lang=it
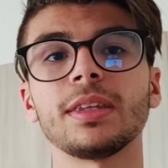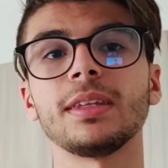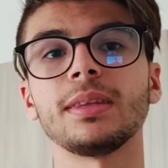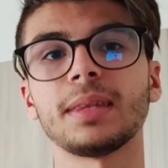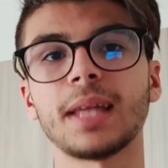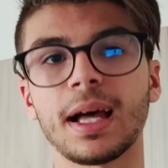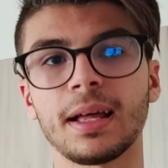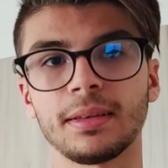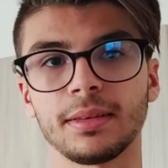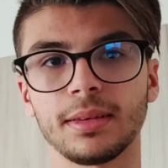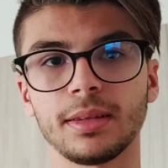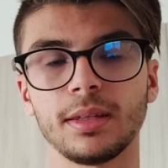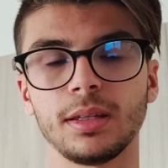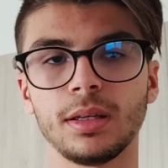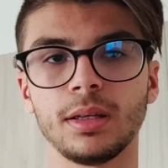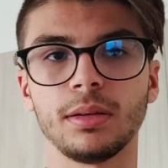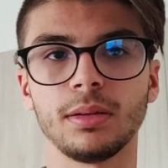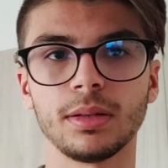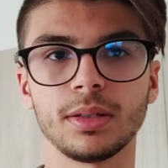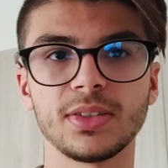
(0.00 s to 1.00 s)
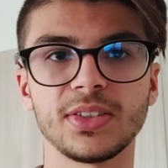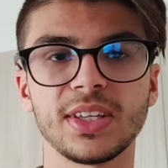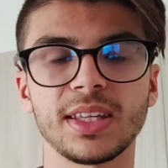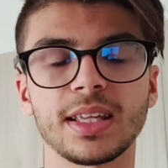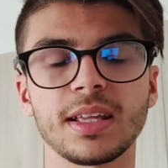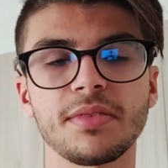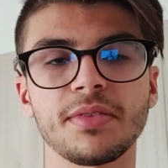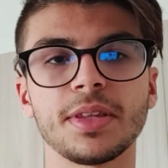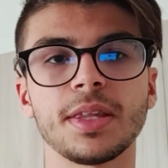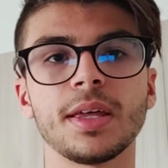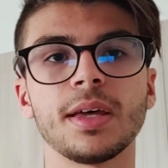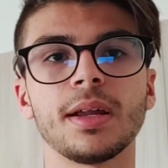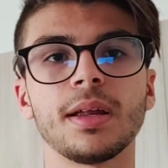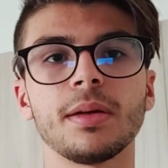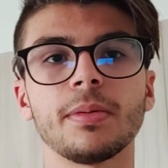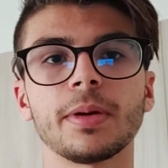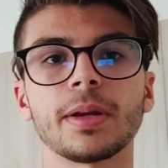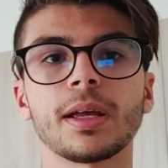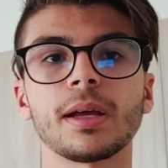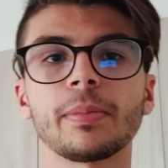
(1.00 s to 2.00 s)
fatti tanti, se andate a vedere,
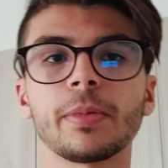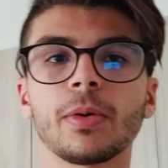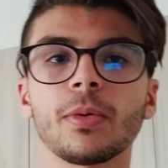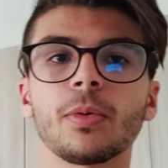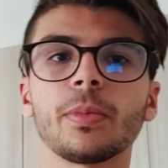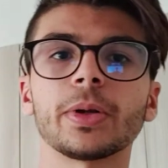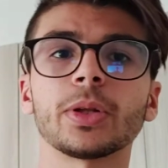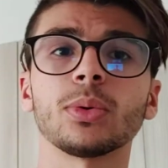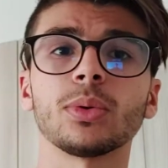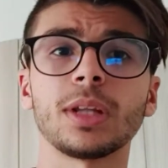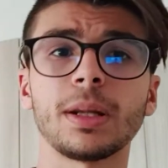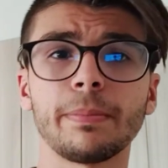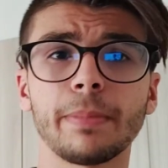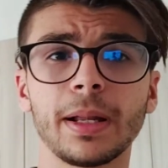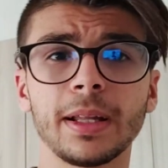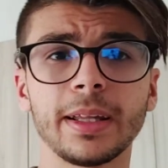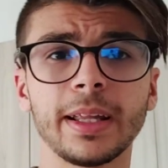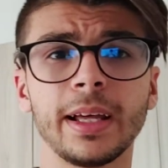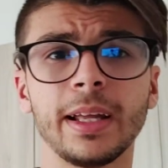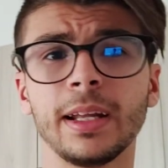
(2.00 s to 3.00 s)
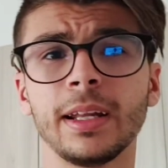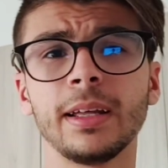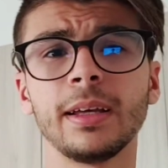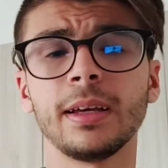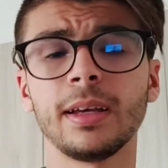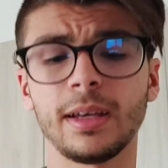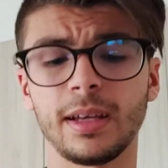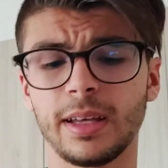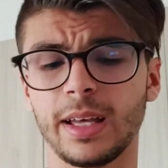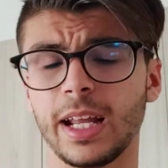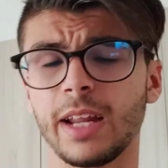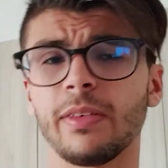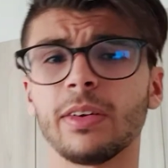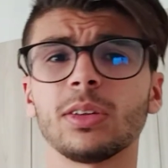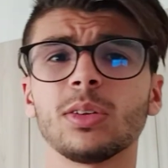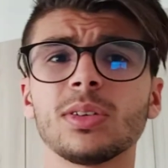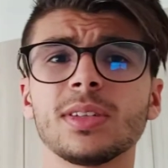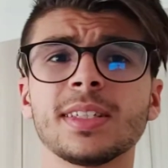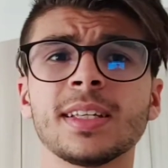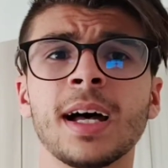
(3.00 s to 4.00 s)
perché abbiamo comprato Trippaldelli, è
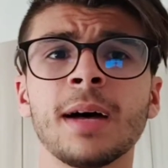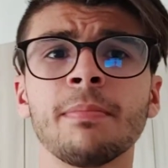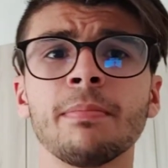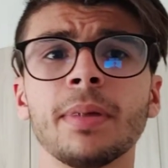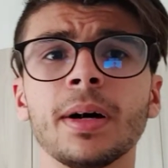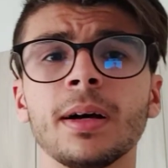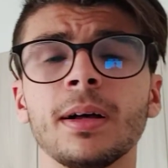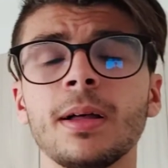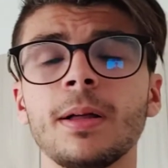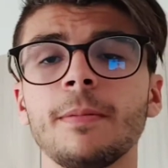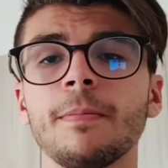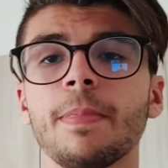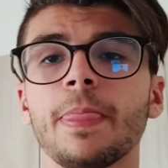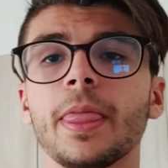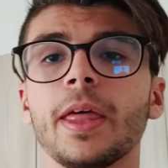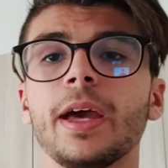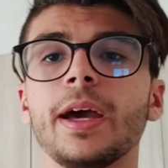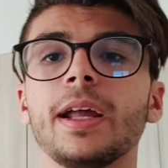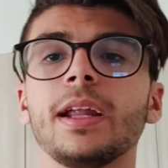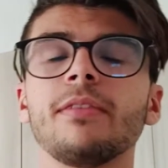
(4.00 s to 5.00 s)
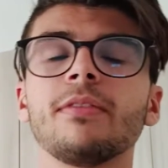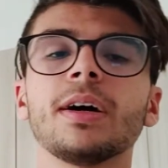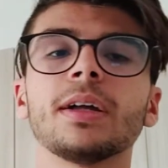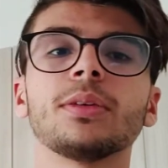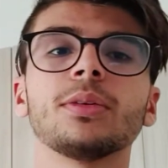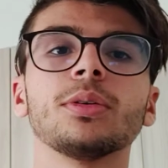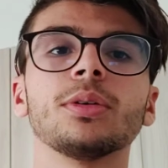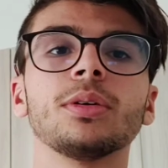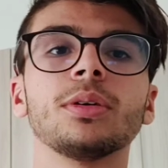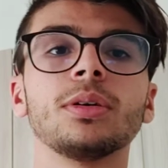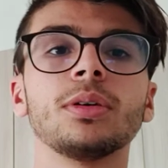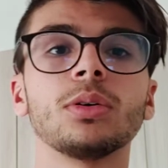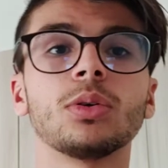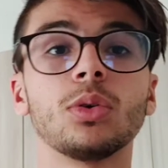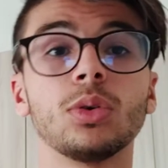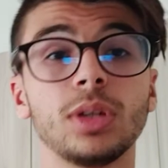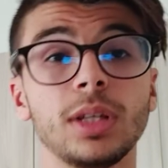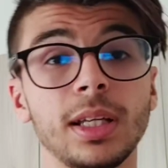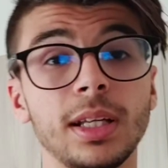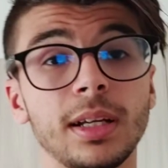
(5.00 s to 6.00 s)
arrivato Zappa, è arrivato
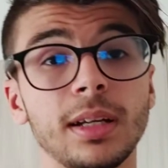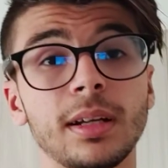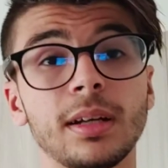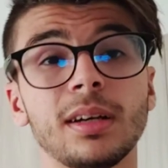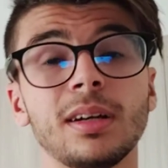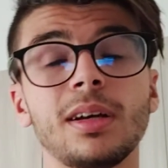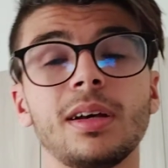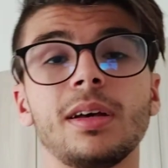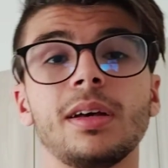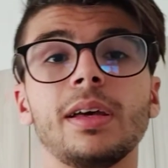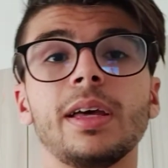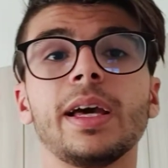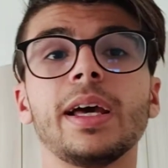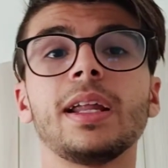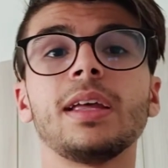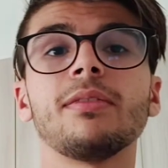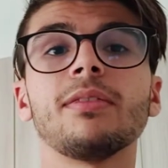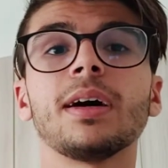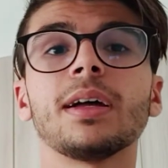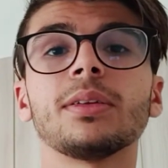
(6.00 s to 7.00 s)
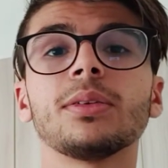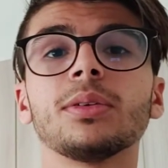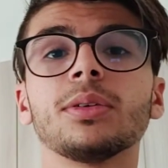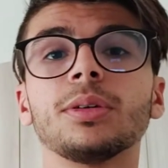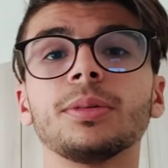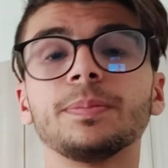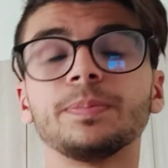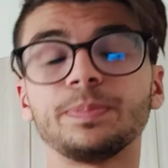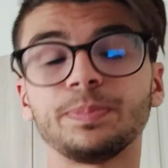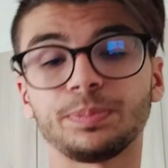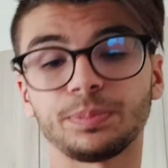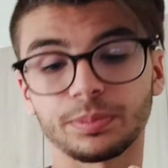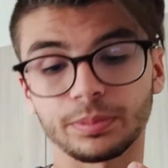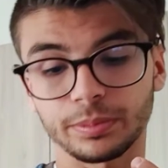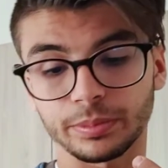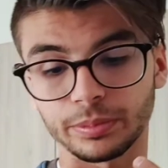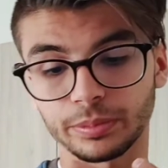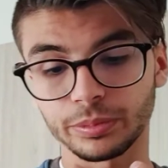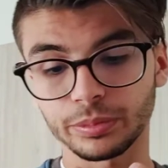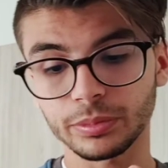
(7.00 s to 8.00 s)
Godin, è arrivato...
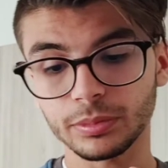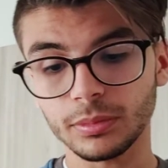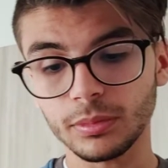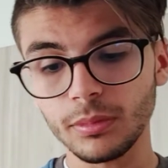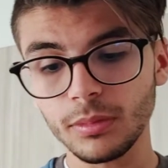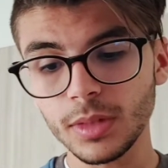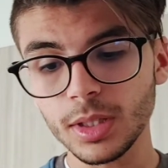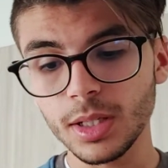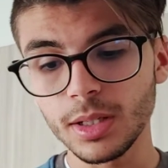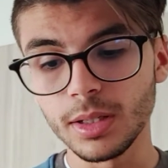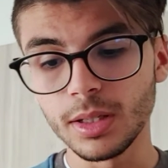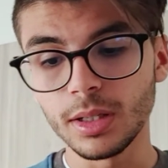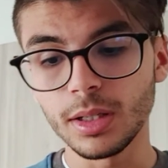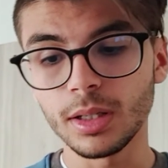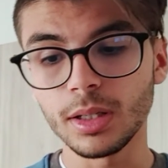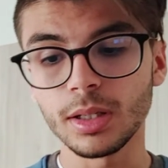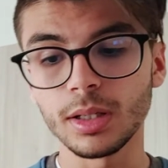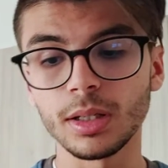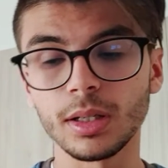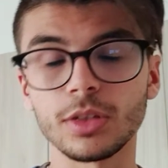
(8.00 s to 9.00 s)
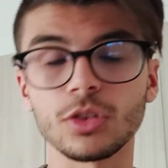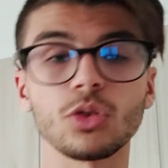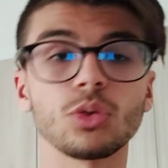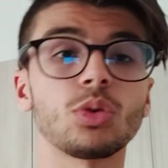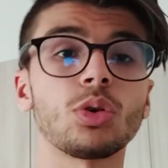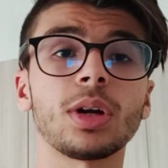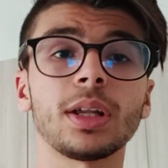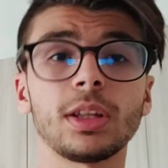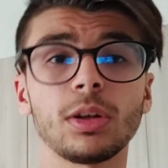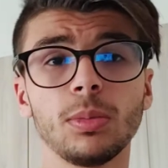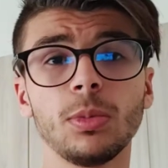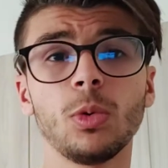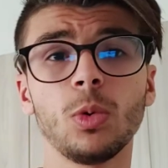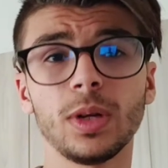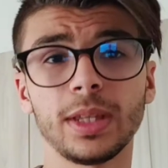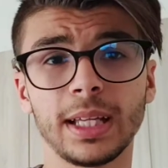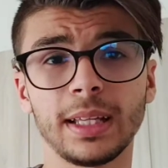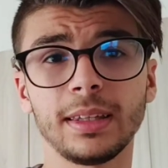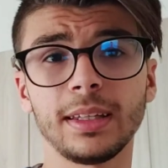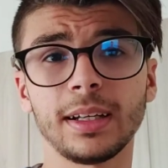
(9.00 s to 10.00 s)
Eh, sono tornati
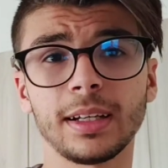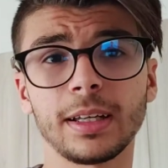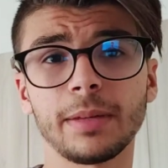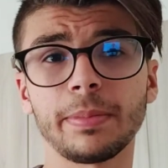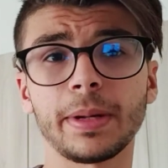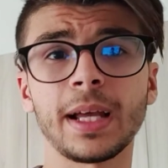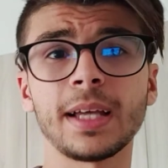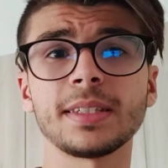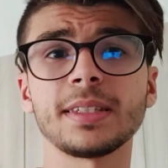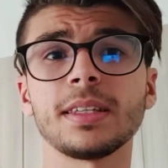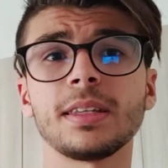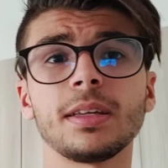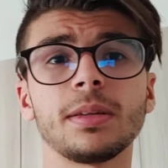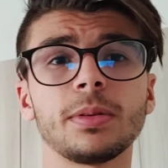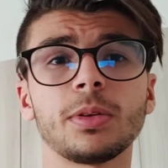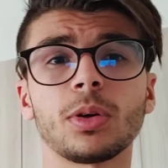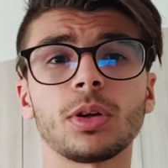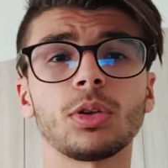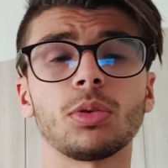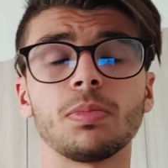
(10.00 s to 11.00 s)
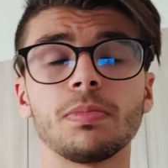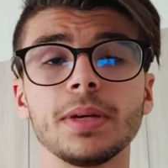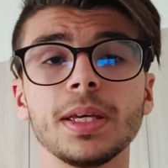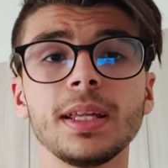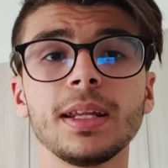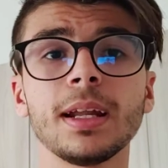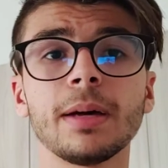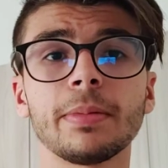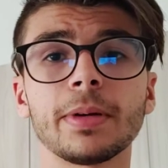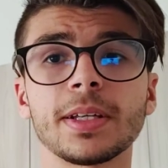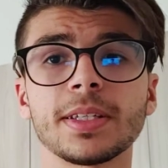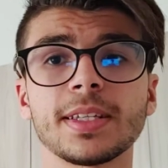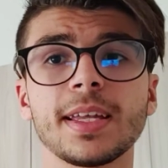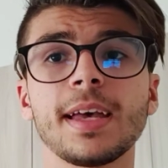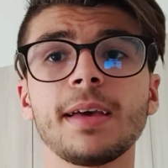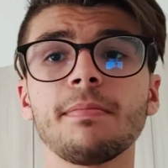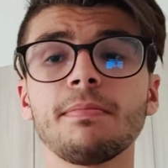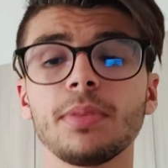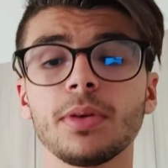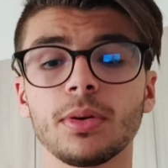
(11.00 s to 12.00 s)
comunque tanti anche i prestiti, è tornato Pinna per
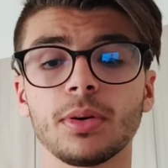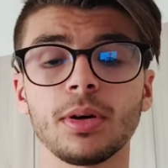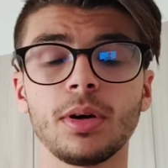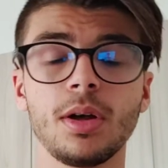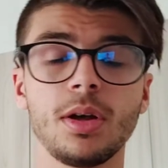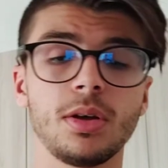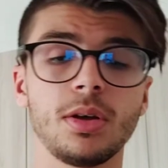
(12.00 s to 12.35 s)
esempio,